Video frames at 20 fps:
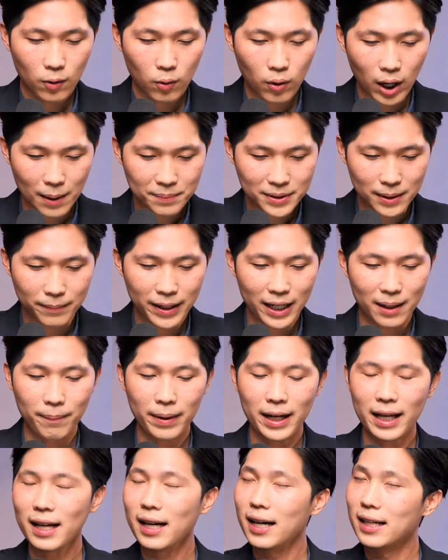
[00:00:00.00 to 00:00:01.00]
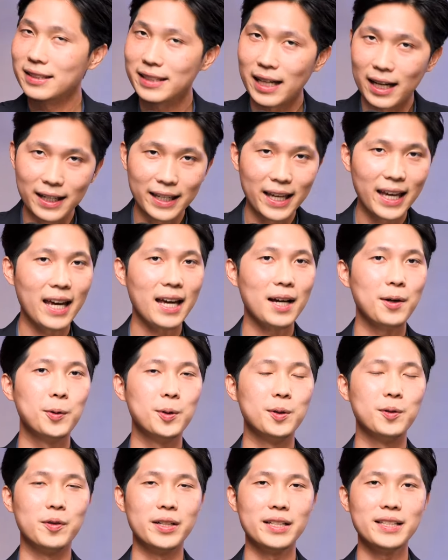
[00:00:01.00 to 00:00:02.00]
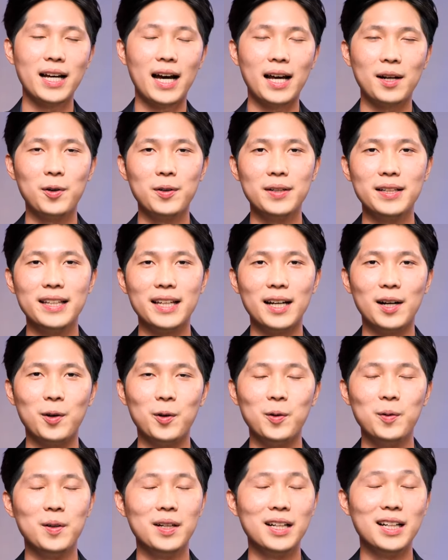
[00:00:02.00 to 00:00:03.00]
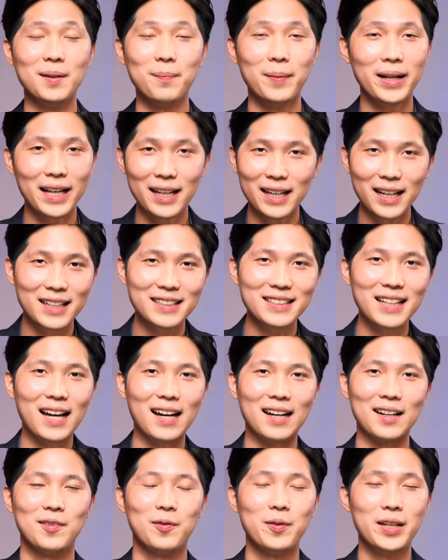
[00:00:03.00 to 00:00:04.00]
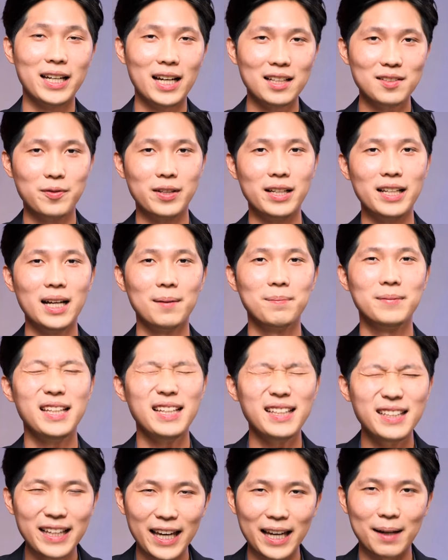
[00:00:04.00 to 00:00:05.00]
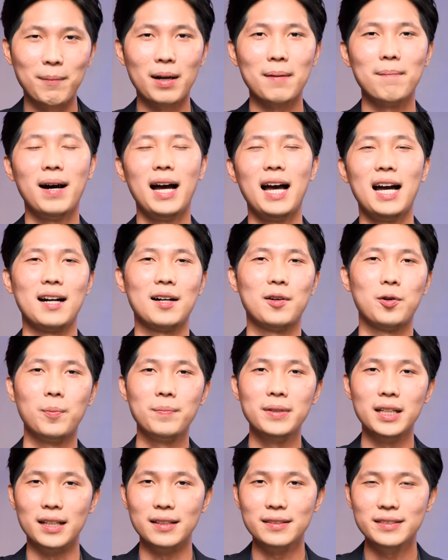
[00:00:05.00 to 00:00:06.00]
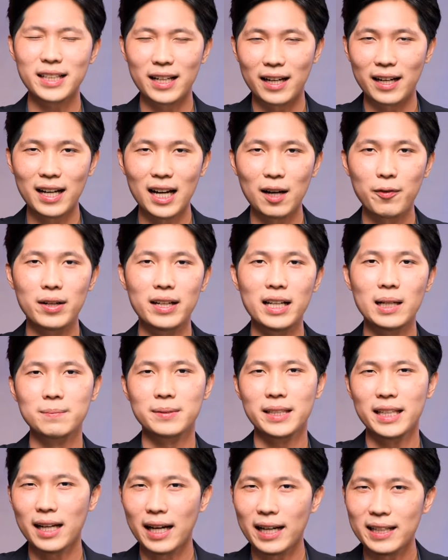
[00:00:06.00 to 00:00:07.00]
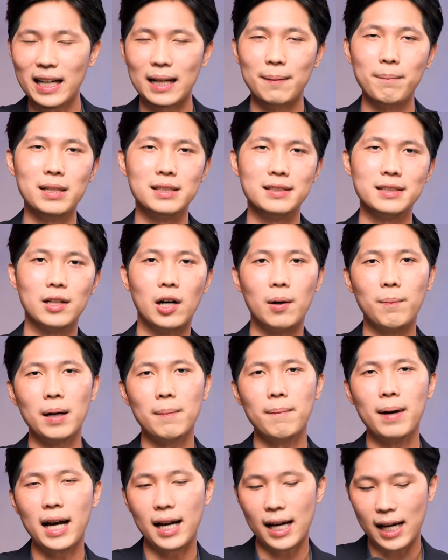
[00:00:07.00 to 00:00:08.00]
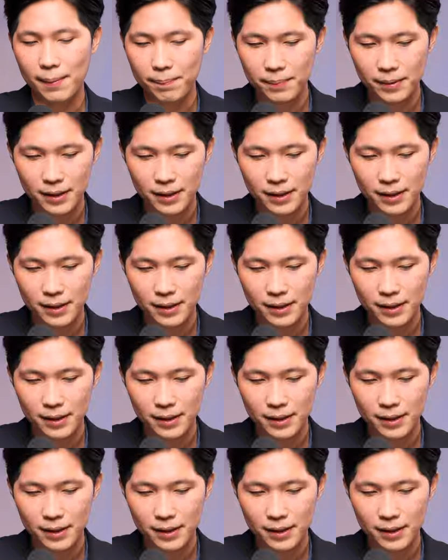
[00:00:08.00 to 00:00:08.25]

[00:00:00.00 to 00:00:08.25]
ความสำเร็จไม่ได้เกิดจากแค่คุณริชาร์ดคนเดียวหรือไม่ได้เกิดจากวีนัสวิลเลียมที่เก่งมากๆรวมถึงเซเรน่าวิลเลียมที่ขยันหมั่นซ้อมมากๆครับ